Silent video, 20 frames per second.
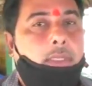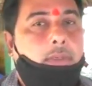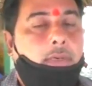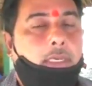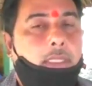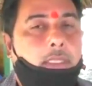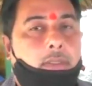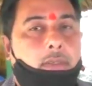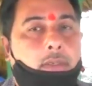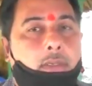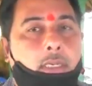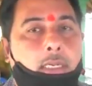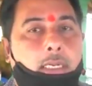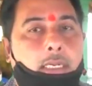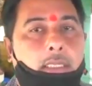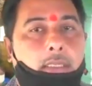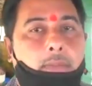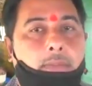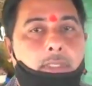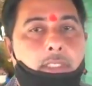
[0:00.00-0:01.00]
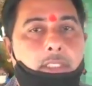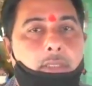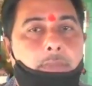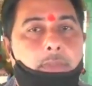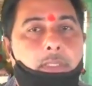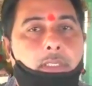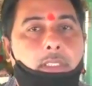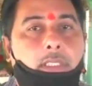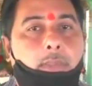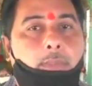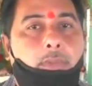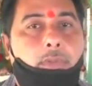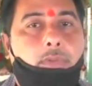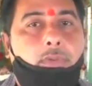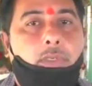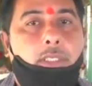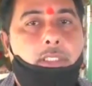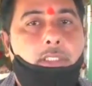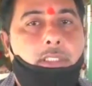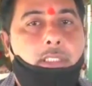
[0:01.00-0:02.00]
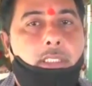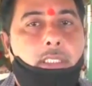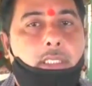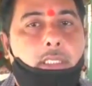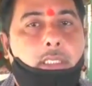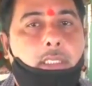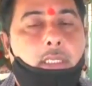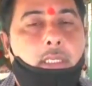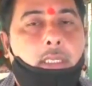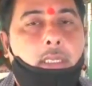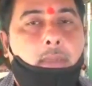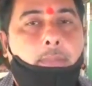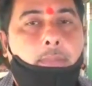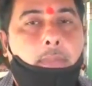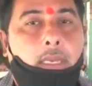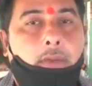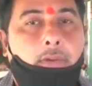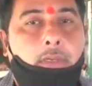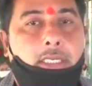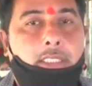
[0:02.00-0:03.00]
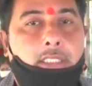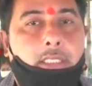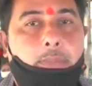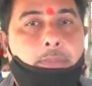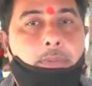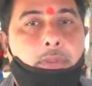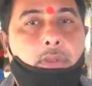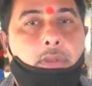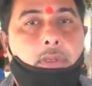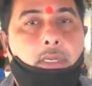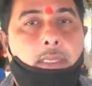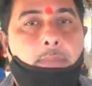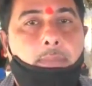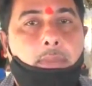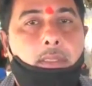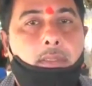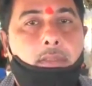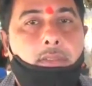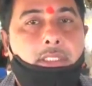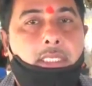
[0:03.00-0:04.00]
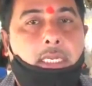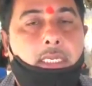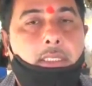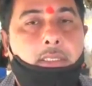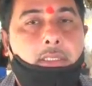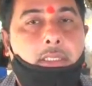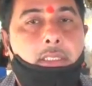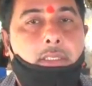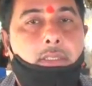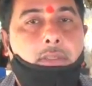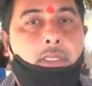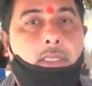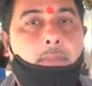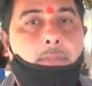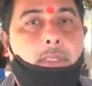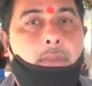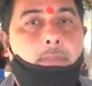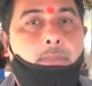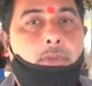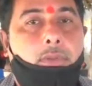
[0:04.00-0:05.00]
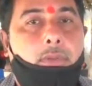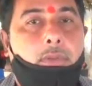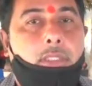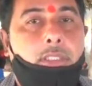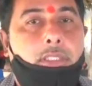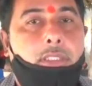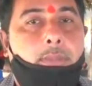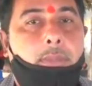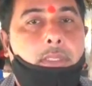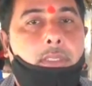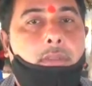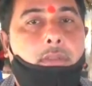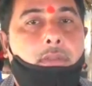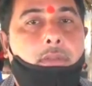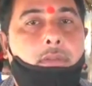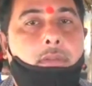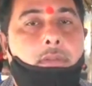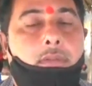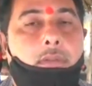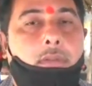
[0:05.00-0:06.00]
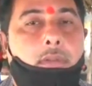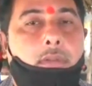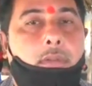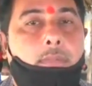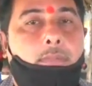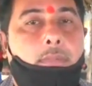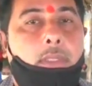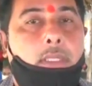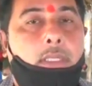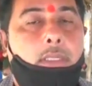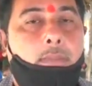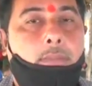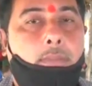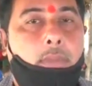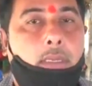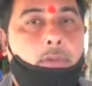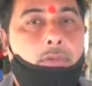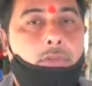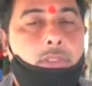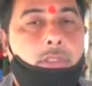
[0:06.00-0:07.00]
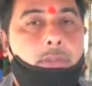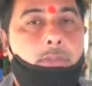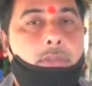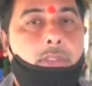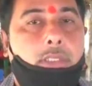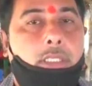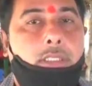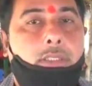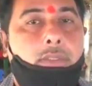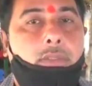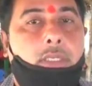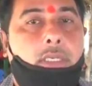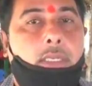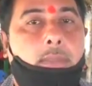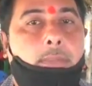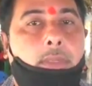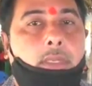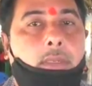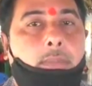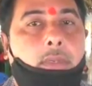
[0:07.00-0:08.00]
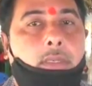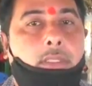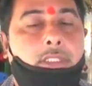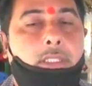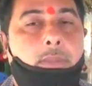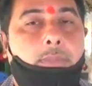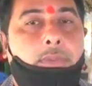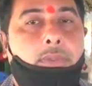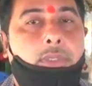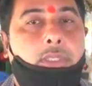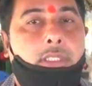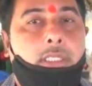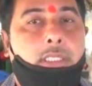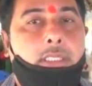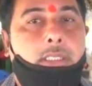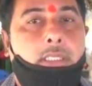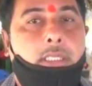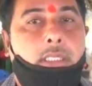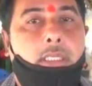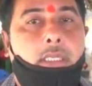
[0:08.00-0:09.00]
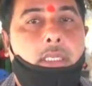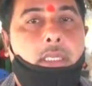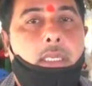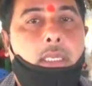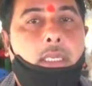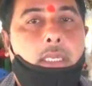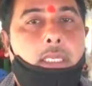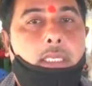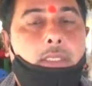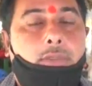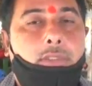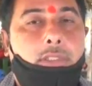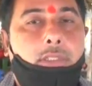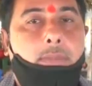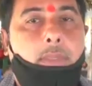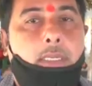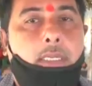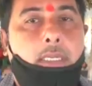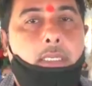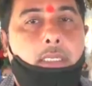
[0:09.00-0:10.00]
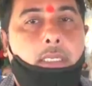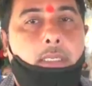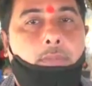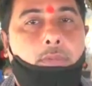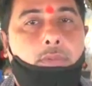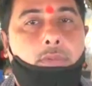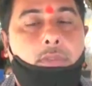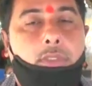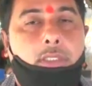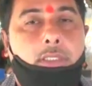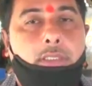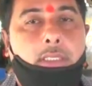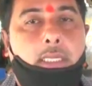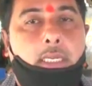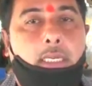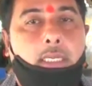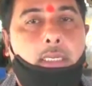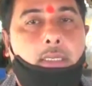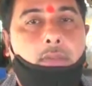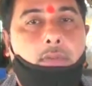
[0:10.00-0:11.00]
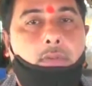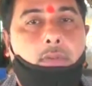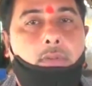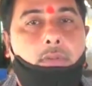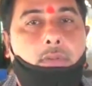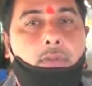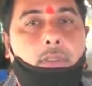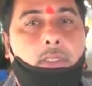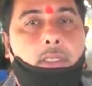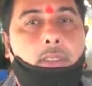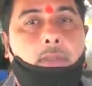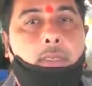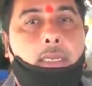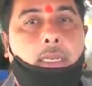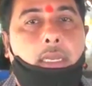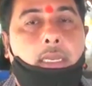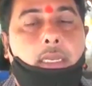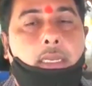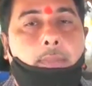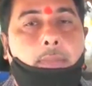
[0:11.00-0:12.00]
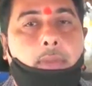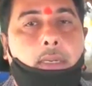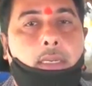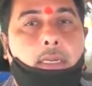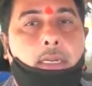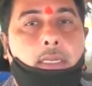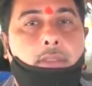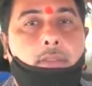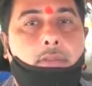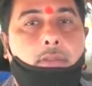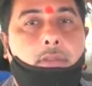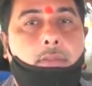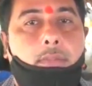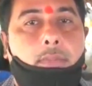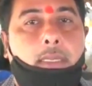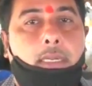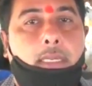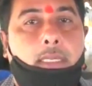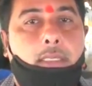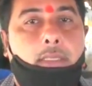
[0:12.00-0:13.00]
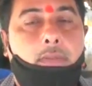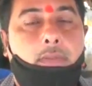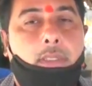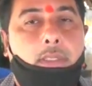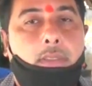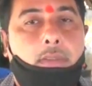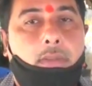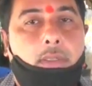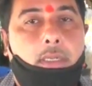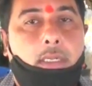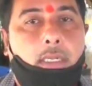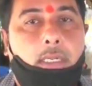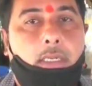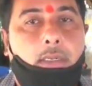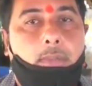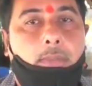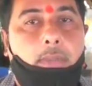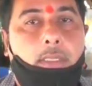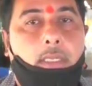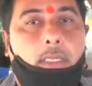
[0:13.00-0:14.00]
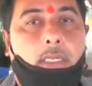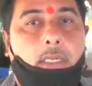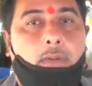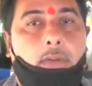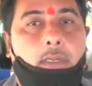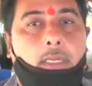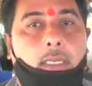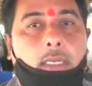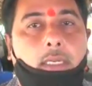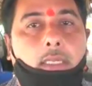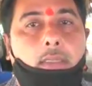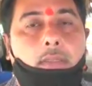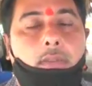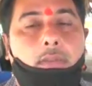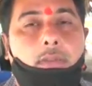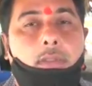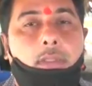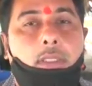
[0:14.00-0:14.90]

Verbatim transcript: మేము ఐదు కోట్ల ఆంధ్రప్రదేశ్ ప్రజలకి భూములు ఇచ్చి మేము నష్టపోయి కూడా మీకు త్యాగం చేసి కూడా మేము భూములు ఇచ్చి మీకు మీ మేము ఉద్యమం చేస్తుంటే మీరు మాకు సపోర్ట్ చేసి ఈ ఉద్యమాన్ని ఇంకా ముందుకు తీసుకెళ్లాలని కోరుకుంటున్నామండి అలాగే మా రైతు కుటుంబాలకు ఇంతవరకు కూడా గవర్నమెంట్ కౌలు వేయలేదు